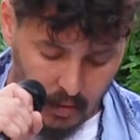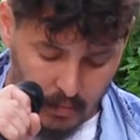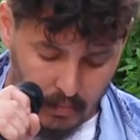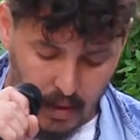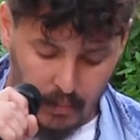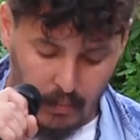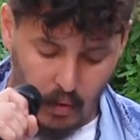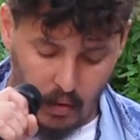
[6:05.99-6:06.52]

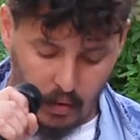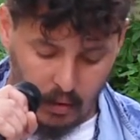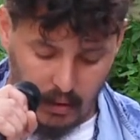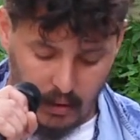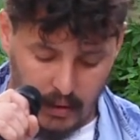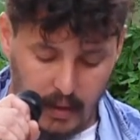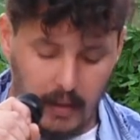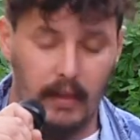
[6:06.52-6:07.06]
Mi amor
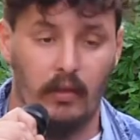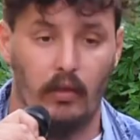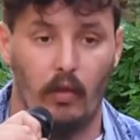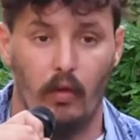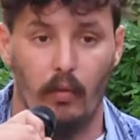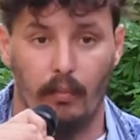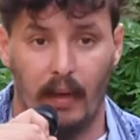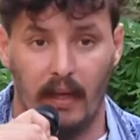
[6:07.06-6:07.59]
cree que
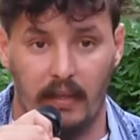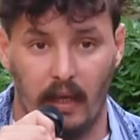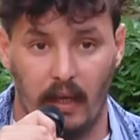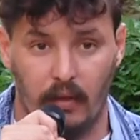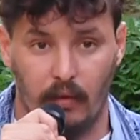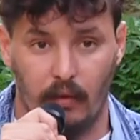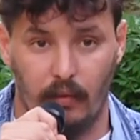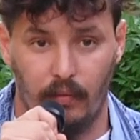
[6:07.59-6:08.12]
soy un
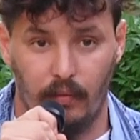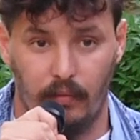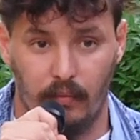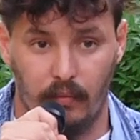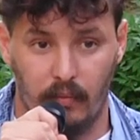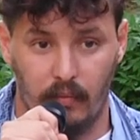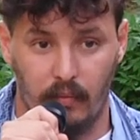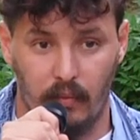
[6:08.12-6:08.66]
payaso.
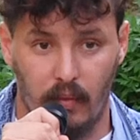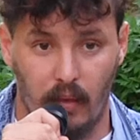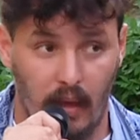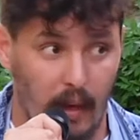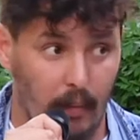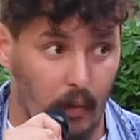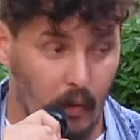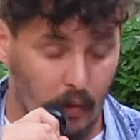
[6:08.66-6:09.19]

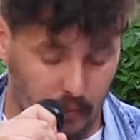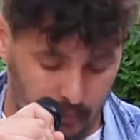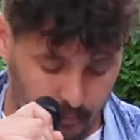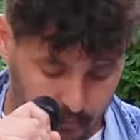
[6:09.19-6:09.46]
¡Qué amor!